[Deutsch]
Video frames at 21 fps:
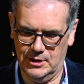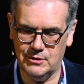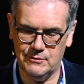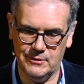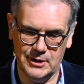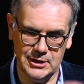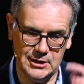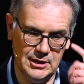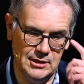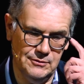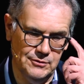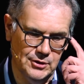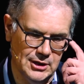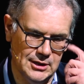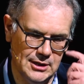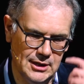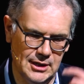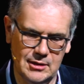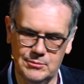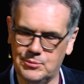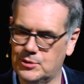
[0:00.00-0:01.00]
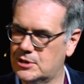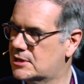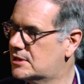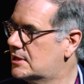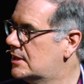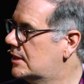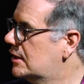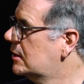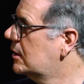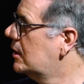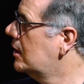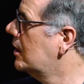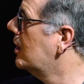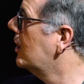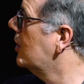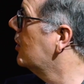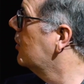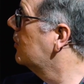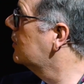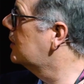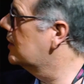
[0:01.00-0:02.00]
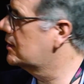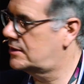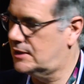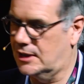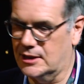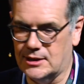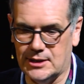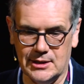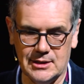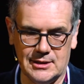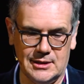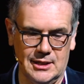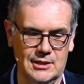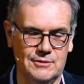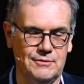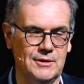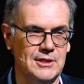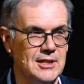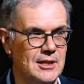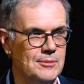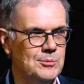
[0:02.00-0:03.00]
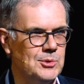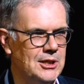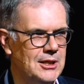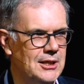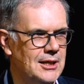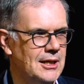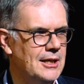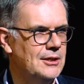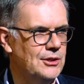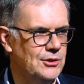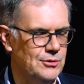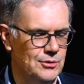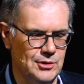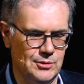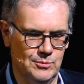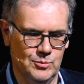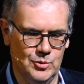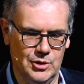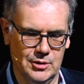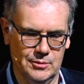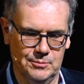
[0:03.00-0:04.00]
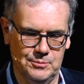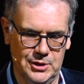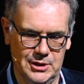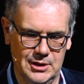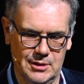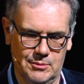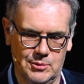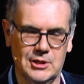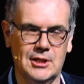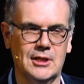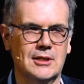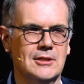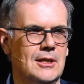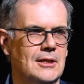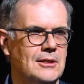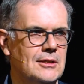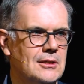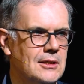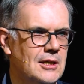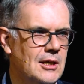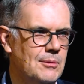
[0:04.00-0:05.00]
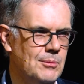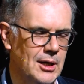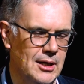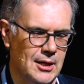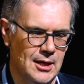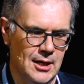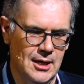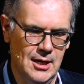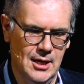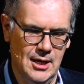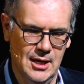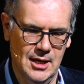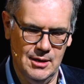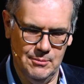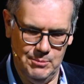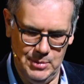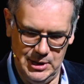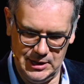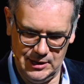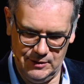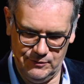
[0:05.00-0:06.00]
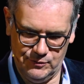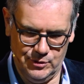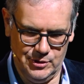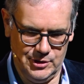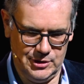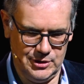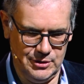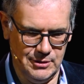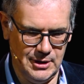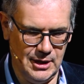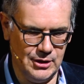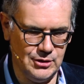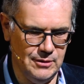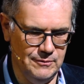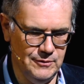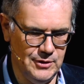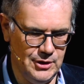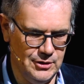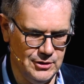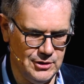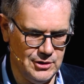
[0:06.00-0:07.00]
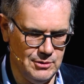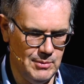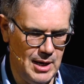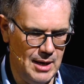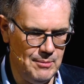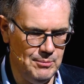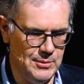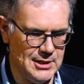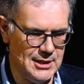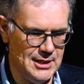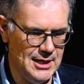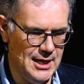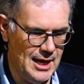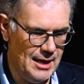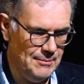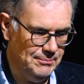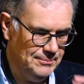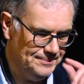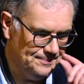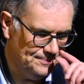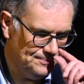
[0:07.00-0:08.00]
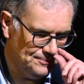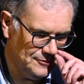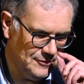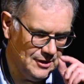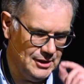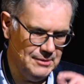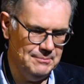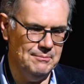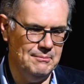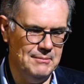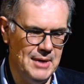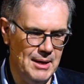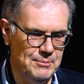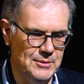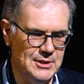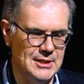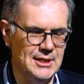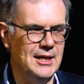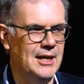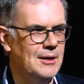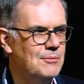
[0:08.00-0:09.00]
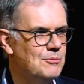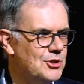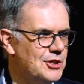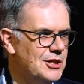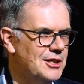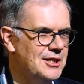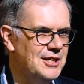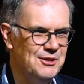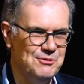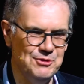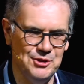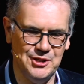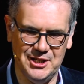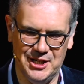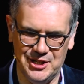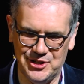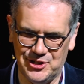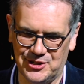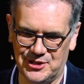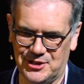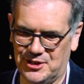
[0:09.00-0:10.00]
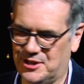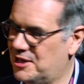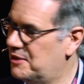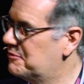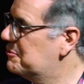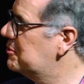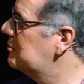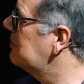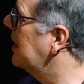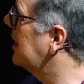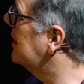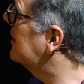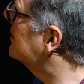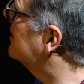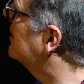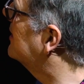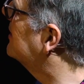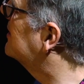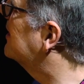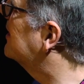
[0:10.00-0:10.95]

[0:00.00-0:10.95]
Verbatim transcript: innovativere Dinge passieren. Und das Dritte ist das, weshalb ich hier eigentlich heute Morgen bin, nämlich das ganze Thema Metaverse. Und da kommen wir auch zum MCM, weil MCM steht nicht für Taschen, sondern für Marketing